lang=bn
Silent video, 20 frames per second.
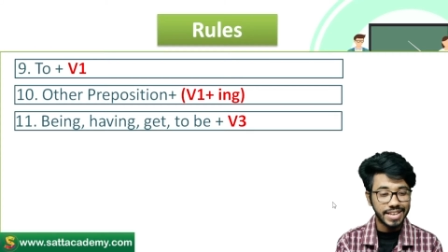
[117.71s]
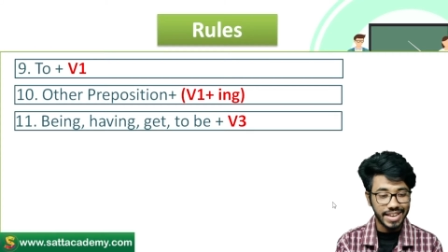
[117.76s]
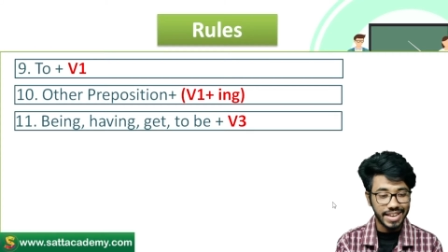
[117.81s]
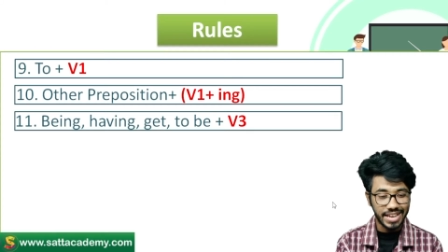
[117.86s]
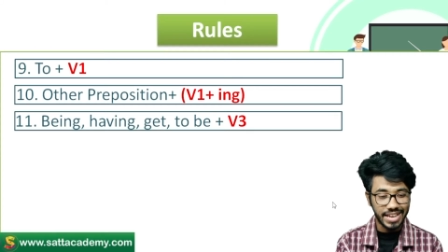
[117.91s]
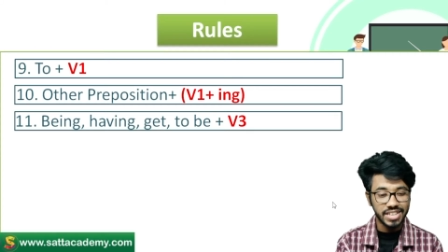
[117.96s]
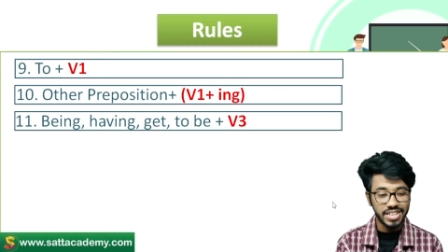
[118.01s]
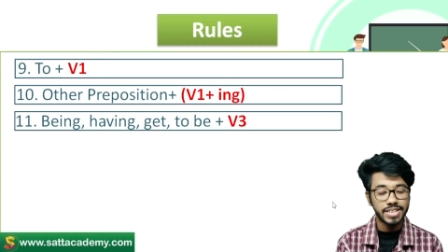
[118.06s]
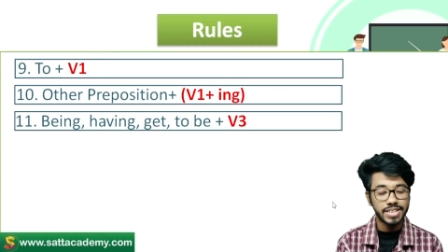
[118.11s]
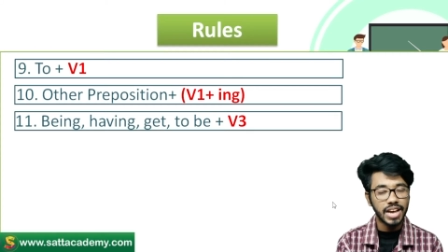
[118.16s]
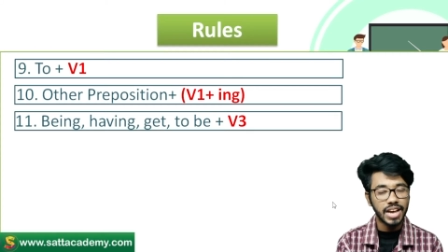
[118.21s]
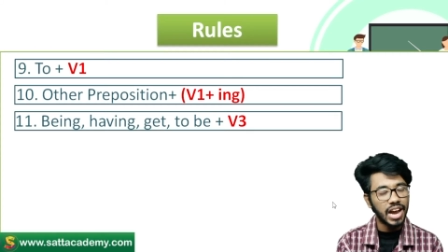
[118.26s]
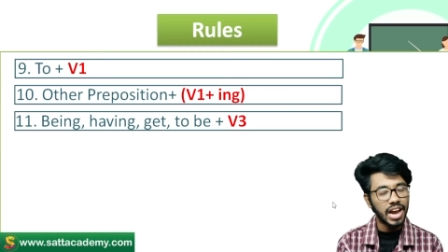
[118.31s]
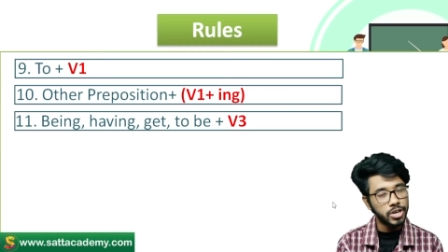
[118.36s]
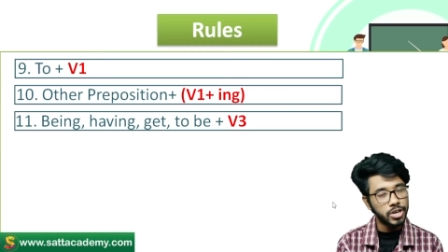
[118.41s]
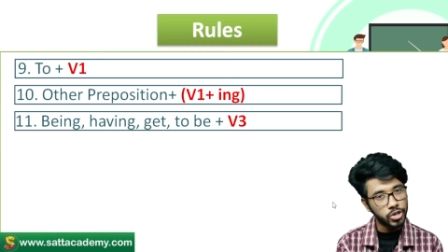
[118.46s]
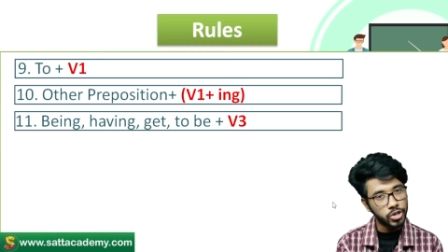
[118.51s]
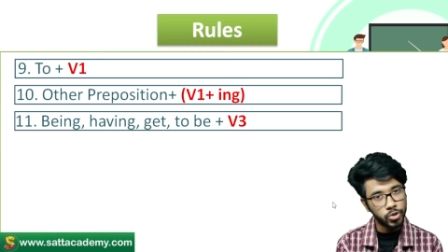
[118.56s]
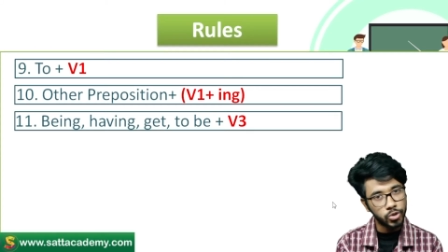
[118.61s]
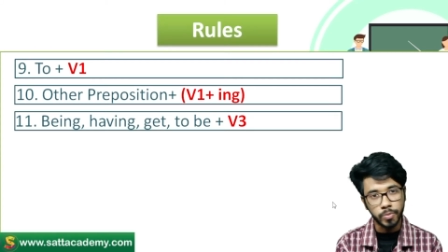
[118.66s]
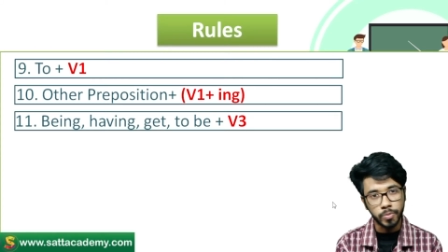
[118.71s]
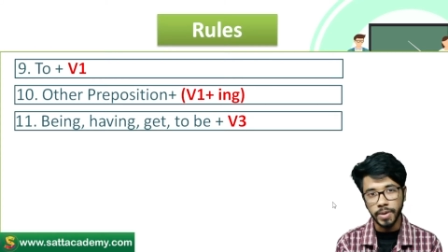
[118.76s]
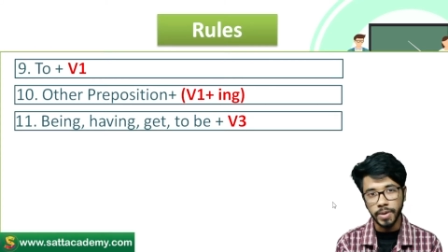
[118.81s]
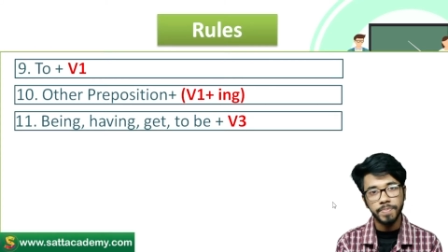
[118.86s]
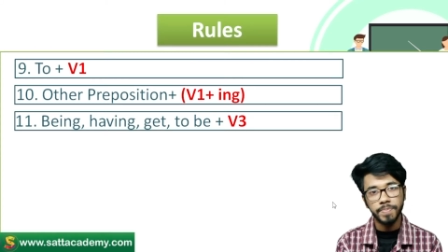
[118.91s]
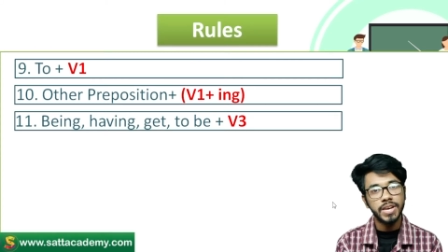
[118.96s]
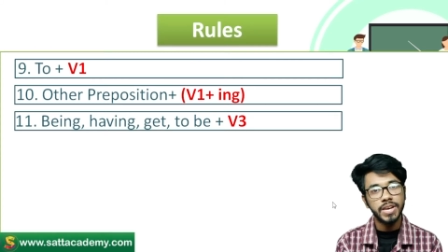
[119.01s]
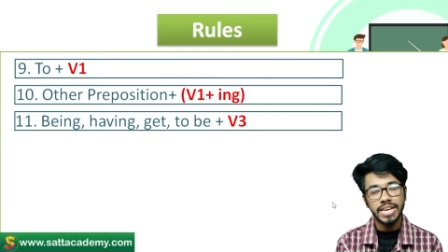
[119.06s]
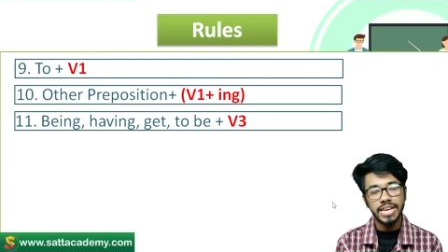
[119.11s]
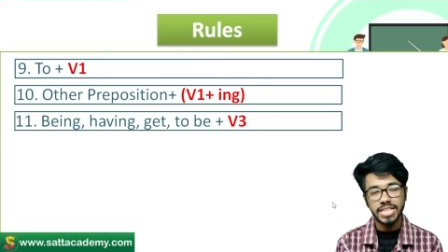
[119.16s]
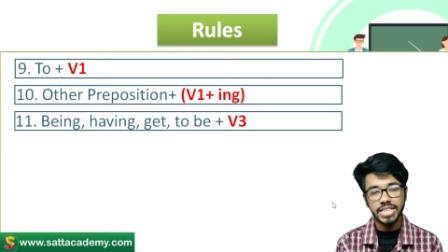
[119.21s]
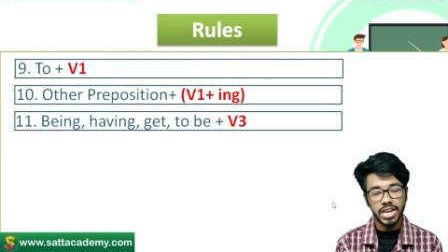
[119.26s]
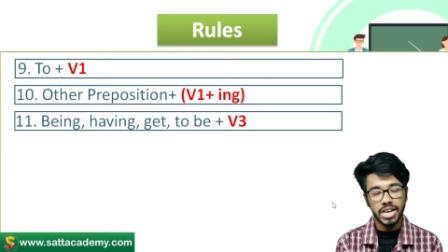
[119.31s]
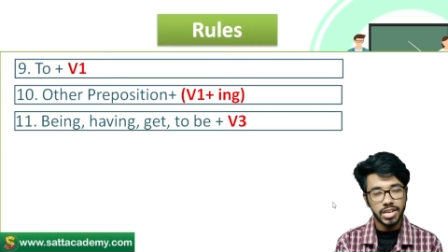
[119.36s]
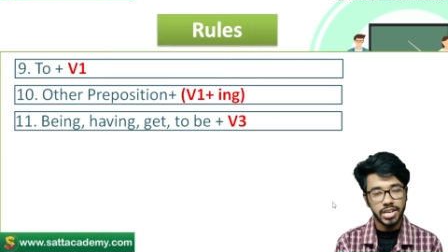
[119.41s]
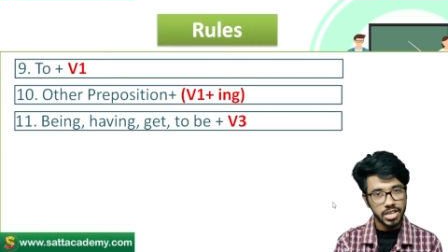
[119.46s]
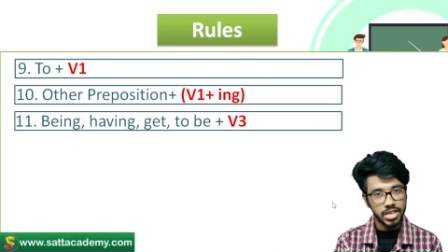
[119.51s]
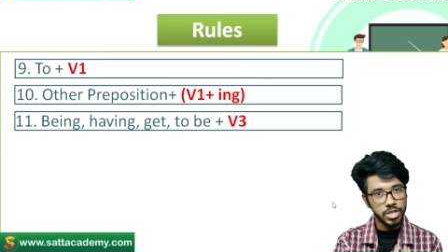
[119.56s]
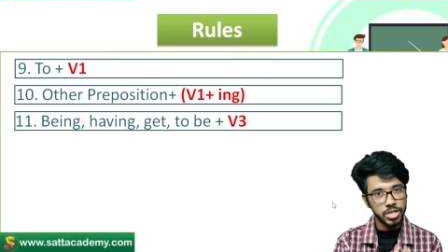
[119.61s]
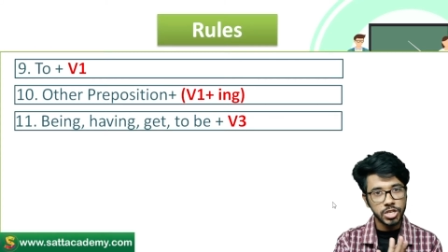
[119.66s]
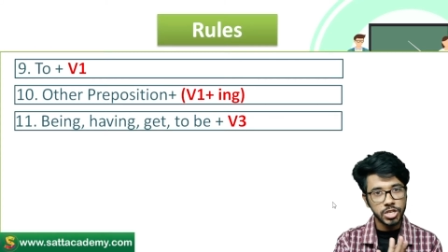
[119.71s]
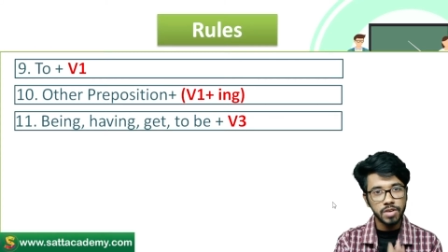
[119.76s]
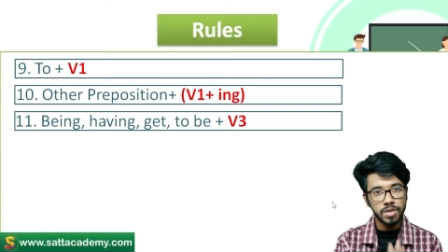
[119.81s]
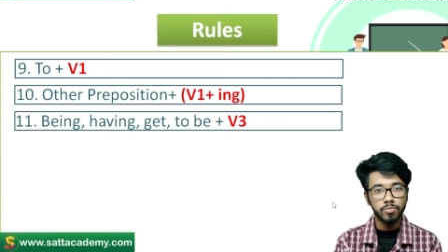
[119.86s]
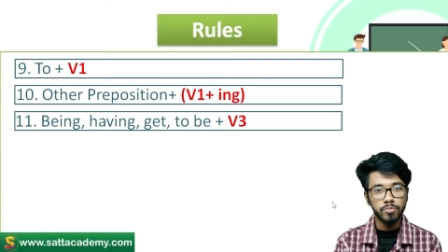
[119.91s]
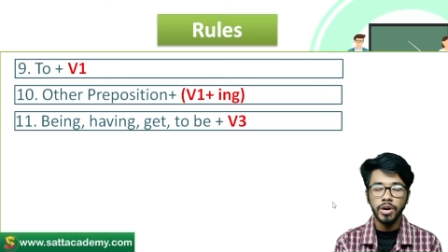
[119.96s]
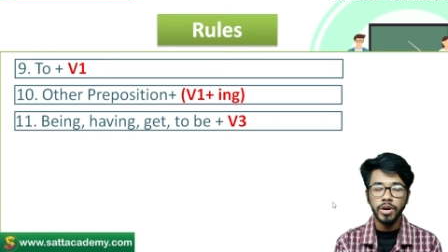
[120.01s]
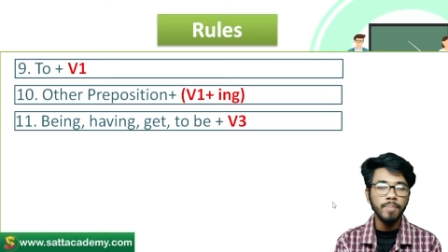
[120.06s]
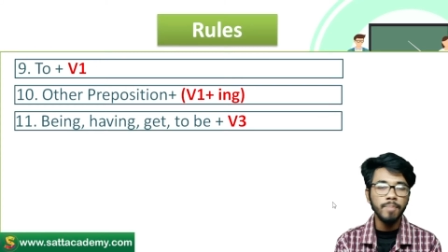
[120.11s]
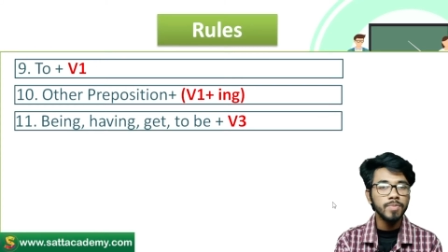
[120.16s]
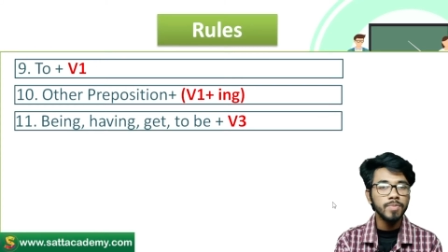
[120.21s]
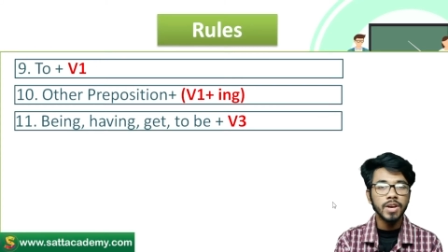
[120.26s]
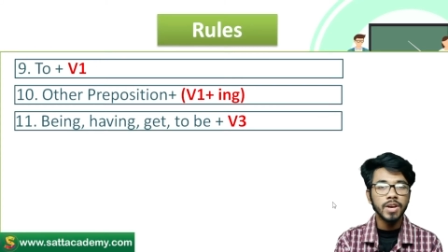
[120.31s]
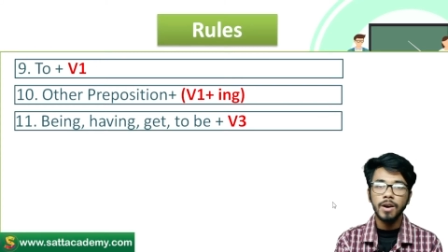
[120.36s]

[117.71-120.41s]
গেট আর টু বি এই চারটা জিনিসের পরে